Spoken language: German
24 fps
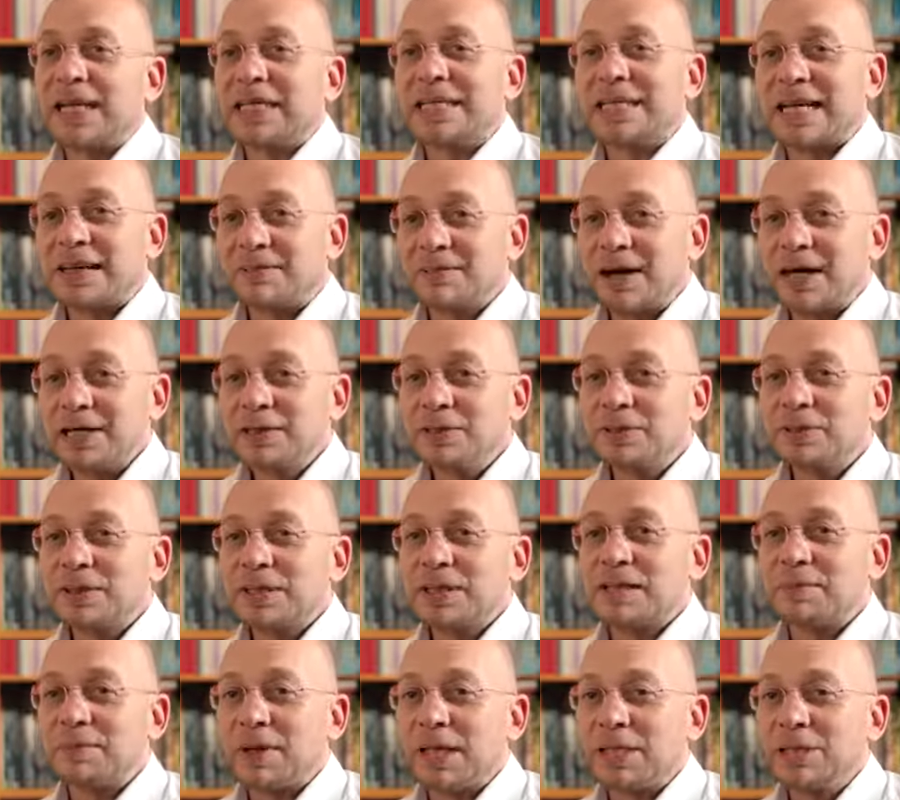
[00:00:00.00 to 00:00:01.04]
Die Erwartungen
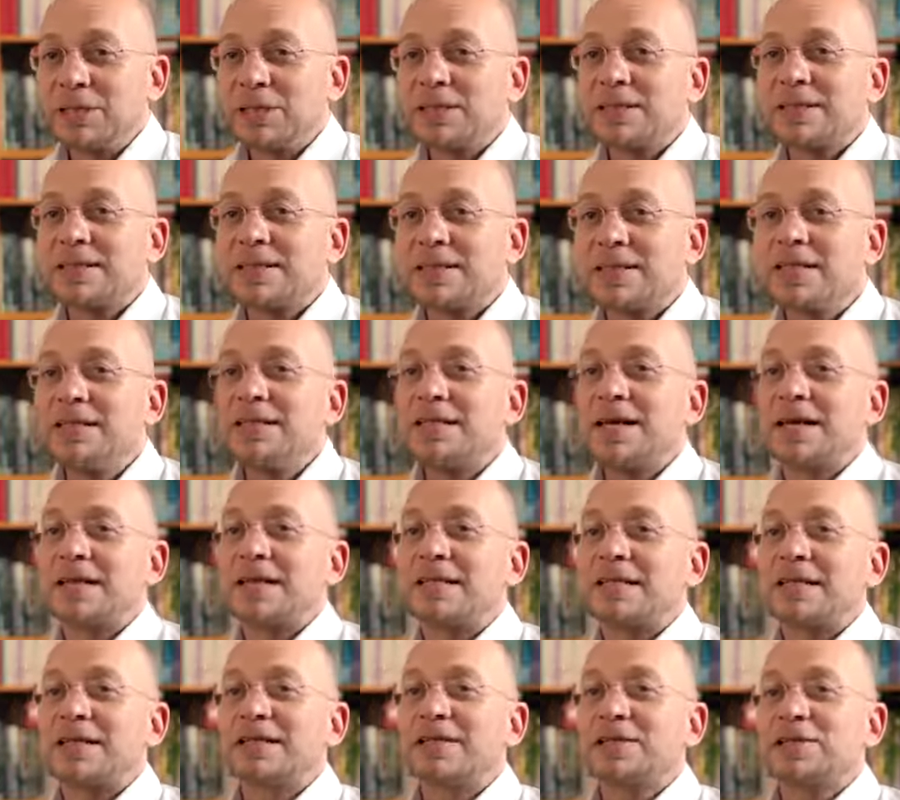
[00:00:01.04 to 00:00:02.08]
der Menschen sind
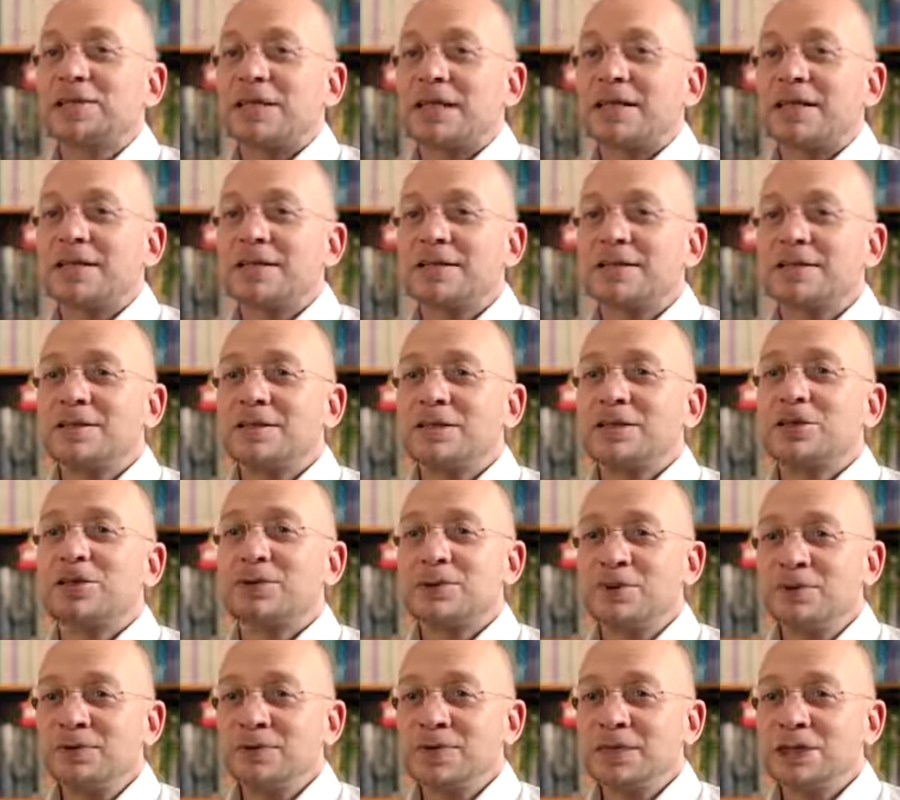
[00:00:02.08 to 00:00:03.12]
allerdings statistisch
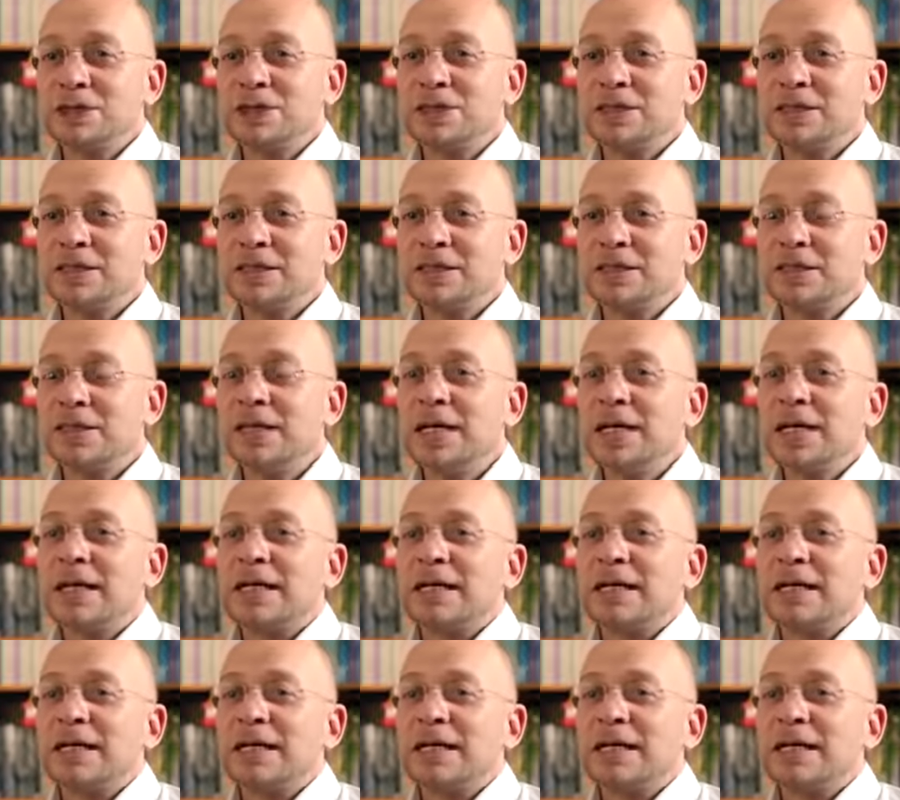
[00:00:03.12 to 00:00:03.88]
so verschieden,